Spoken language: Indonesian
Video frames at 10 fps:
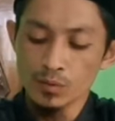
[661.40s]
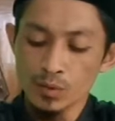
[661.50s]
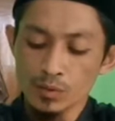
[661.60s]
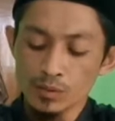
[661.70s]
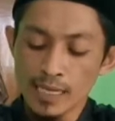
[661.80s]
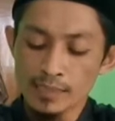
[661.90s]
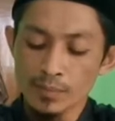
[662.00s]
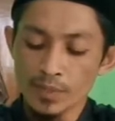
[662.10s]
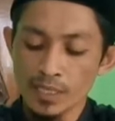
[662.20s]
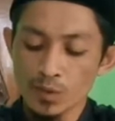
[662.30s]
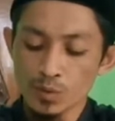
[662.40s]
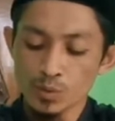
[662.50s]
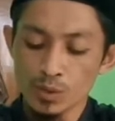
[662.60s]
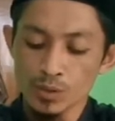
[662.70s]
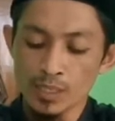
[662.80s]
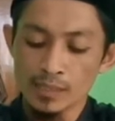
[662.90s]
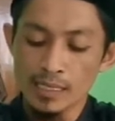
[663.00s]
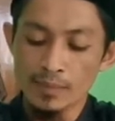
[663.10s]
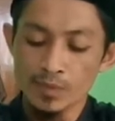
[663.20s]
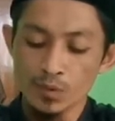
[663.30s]
anhu sak temene Rasulullah sallallahu
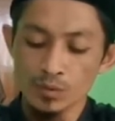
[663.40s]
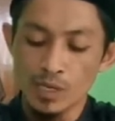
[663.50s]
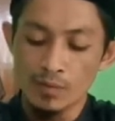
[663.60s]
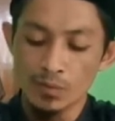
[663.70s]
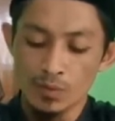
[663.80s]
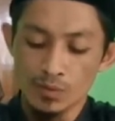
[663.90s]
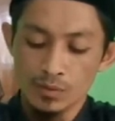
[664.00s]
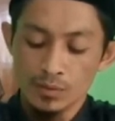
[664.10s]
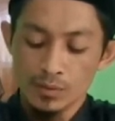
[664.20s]
alaihi wasallam iku dawuh.